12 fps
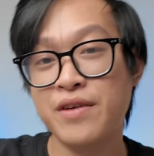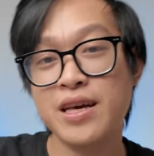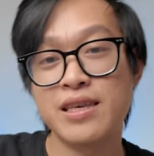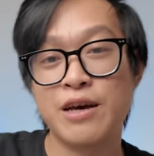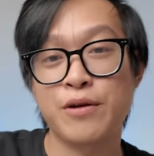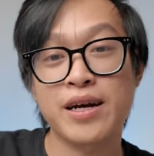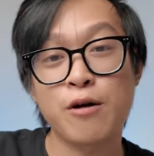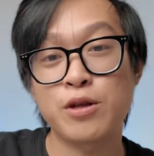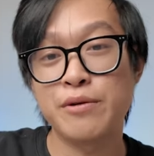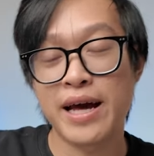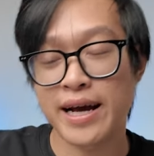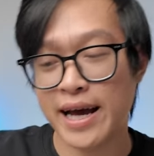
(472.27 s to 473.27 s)
viết nhiều cái câu
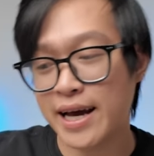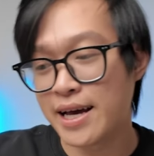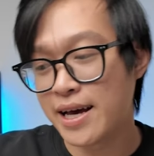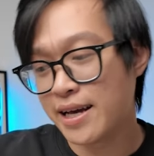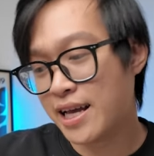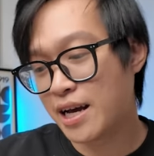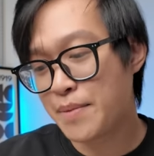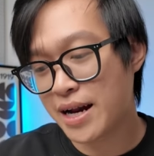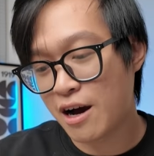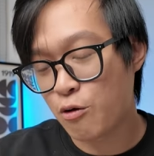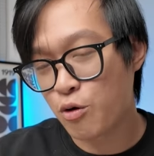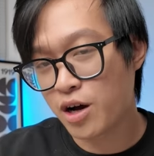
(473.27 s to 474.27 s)
tiêu đề khác thì
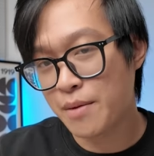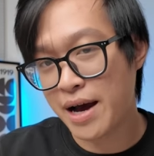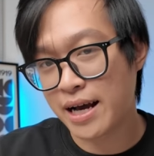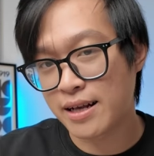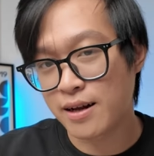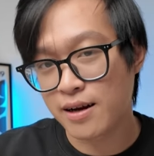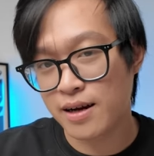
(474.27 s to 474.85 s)
các bạn